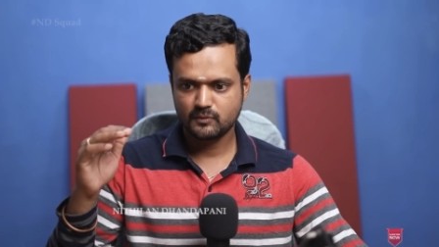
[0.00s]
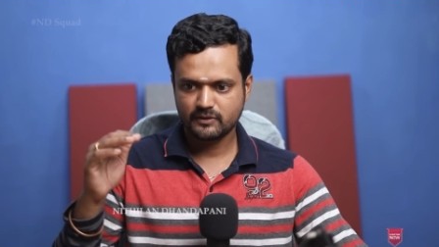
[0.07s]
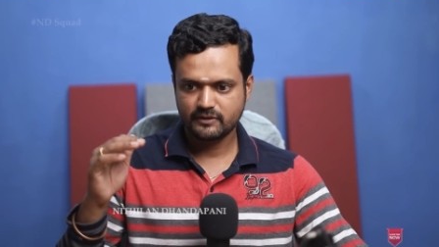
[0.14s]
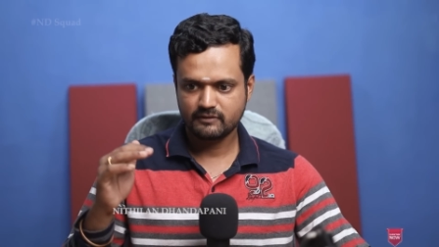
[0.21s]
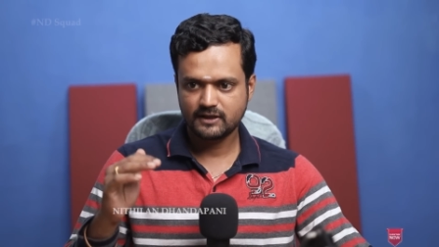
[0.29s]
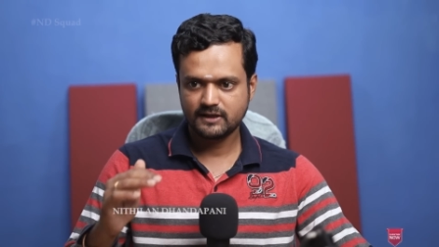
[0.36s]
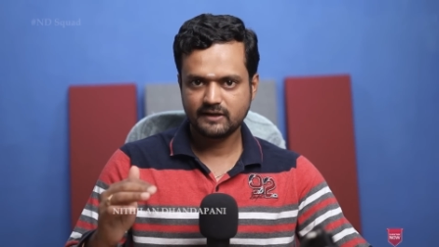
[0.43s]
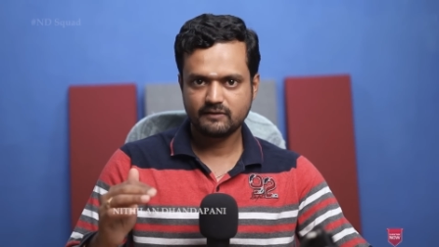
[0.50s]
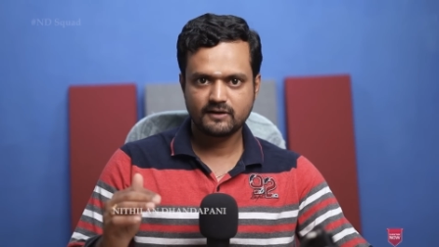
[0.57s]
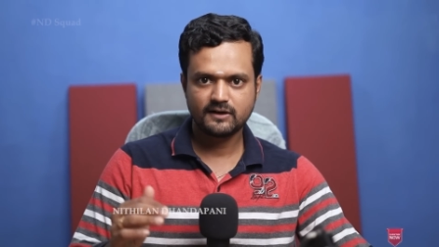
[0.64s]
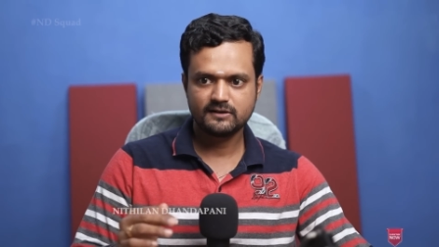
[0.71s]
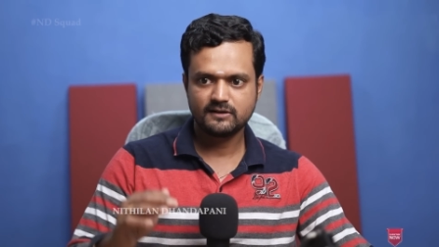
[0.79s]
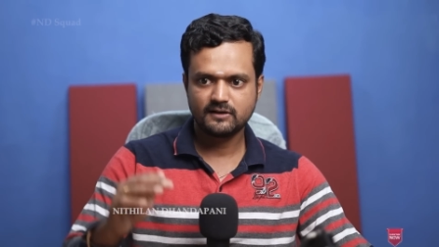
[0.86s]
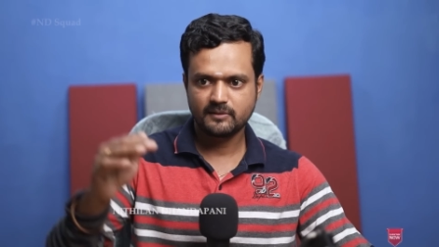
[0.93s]
நீ உன்னுடைய வாழ்க்கையை
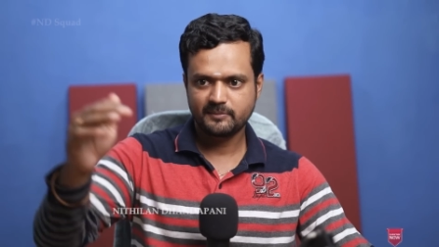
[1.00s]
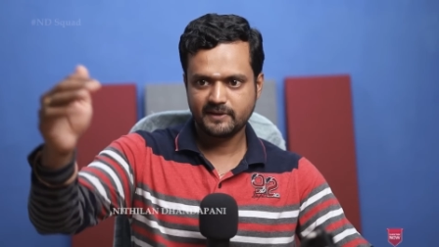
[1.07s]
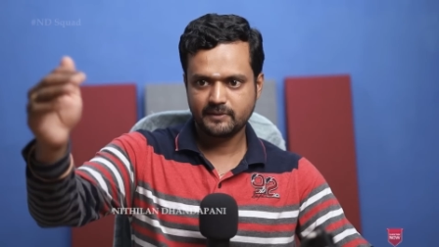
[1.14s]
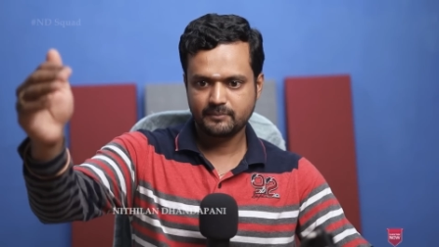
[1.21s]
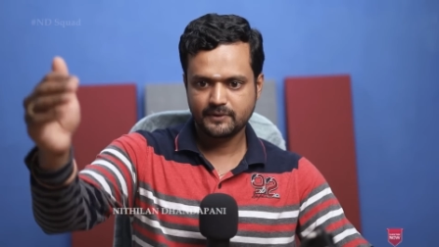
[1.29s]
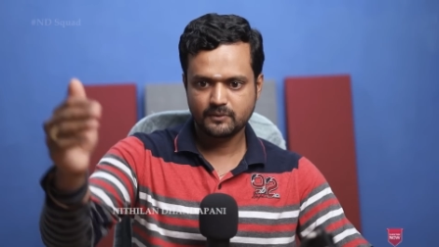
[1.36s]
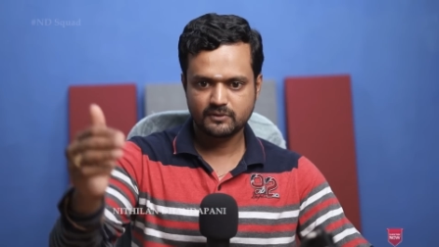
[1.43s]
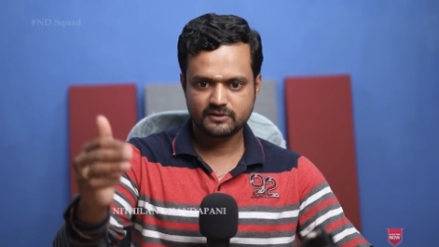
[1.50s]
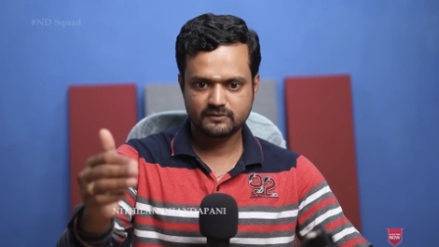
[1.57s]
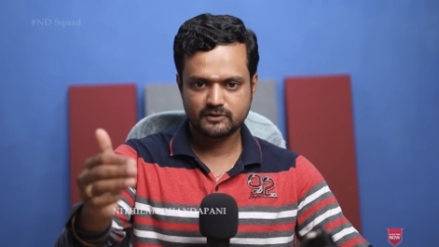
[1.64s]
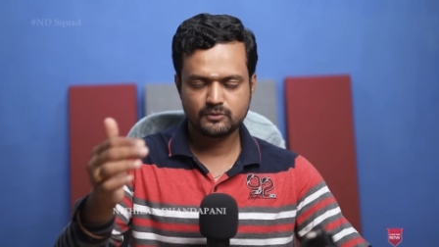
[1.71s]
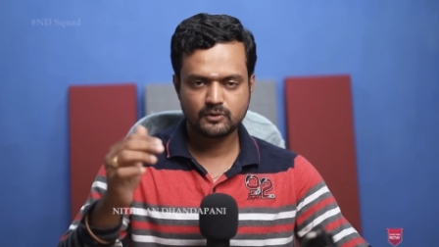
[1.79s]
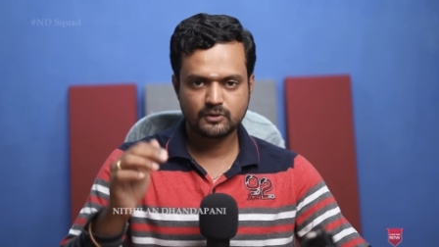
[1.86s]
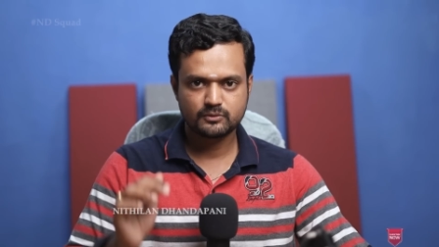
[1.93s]
வாழ்ந்துட்டு இருப்ப இப்படி
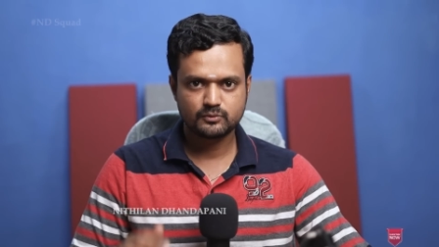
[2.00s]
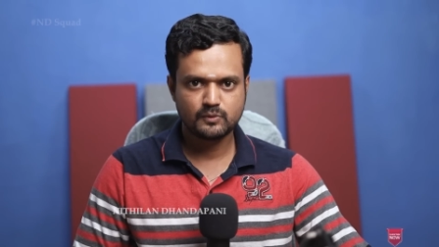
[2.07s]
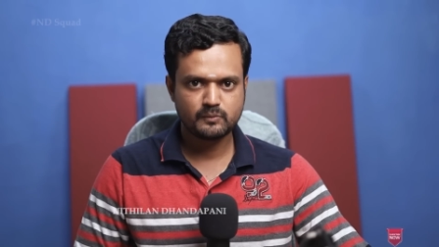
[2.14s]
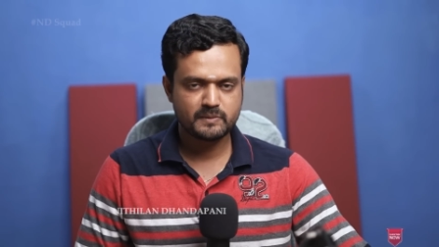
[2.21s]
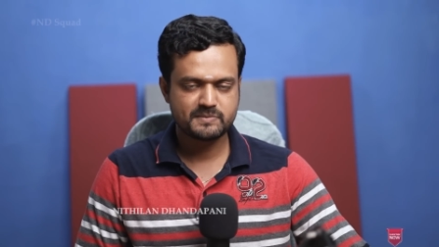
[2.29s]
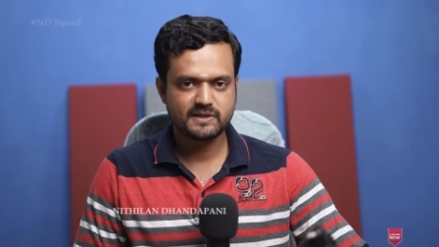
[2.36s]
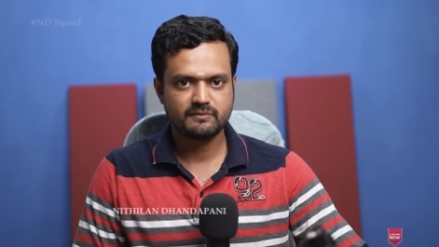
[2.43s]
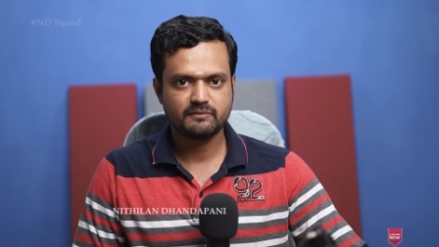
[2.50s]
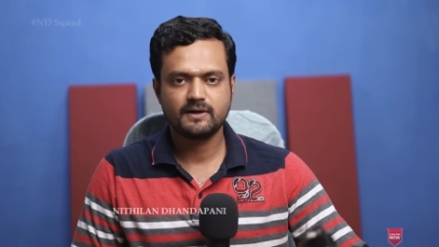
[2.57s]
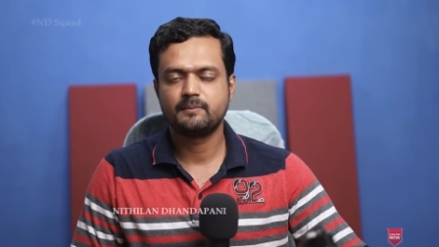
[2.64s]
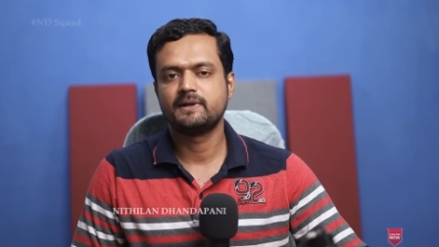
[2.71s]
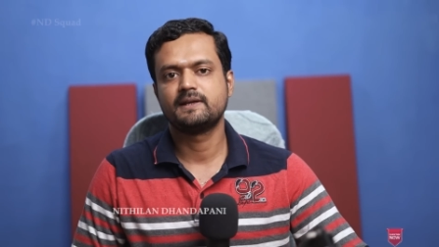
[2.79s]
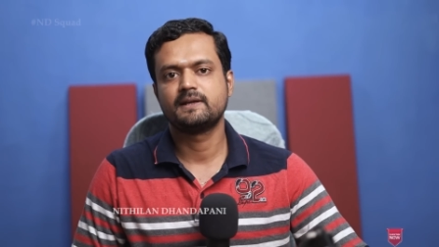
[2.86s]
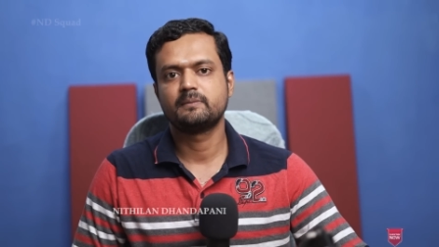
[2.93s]
ஒருத்தன் வந்து உனக்கு துன்பம்
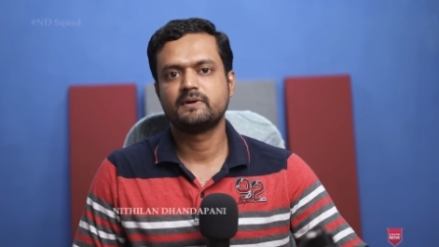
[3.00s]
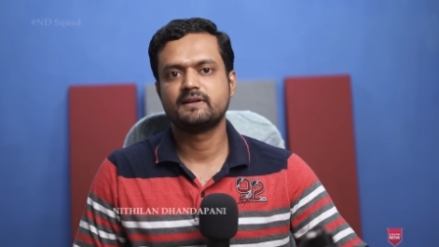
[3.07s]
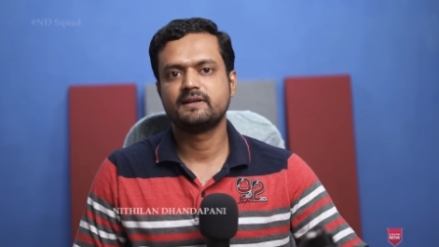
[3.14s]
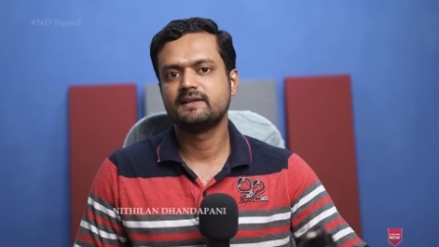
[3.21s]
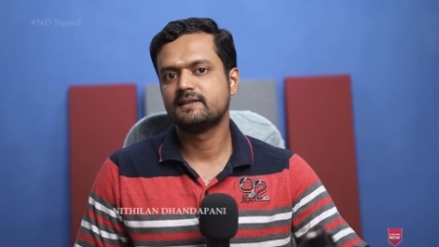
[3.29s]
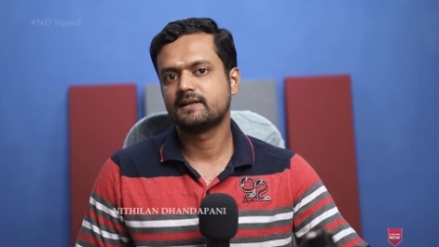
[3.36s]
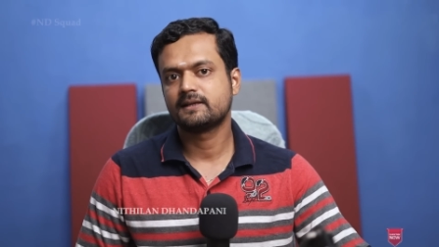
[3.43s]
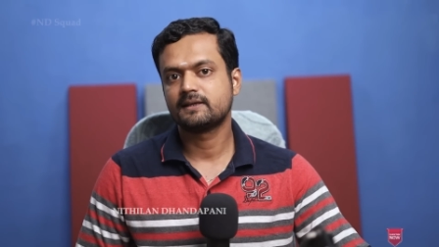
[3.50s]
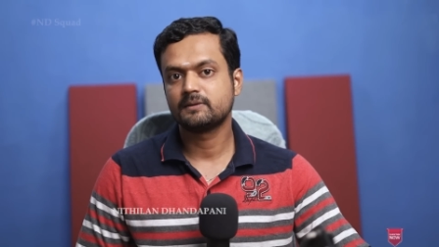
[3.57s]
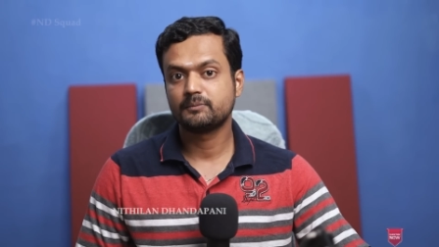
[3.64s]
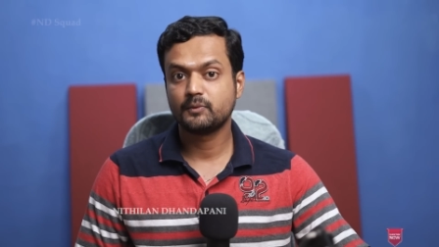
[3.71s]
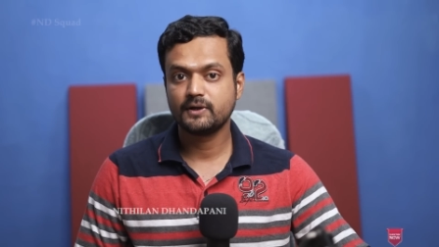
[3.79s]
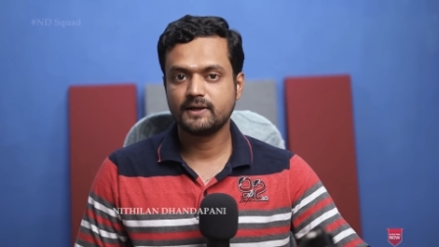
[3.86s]
செய்வான் அப்படிங்கிற மாதிரி இது எனக்கு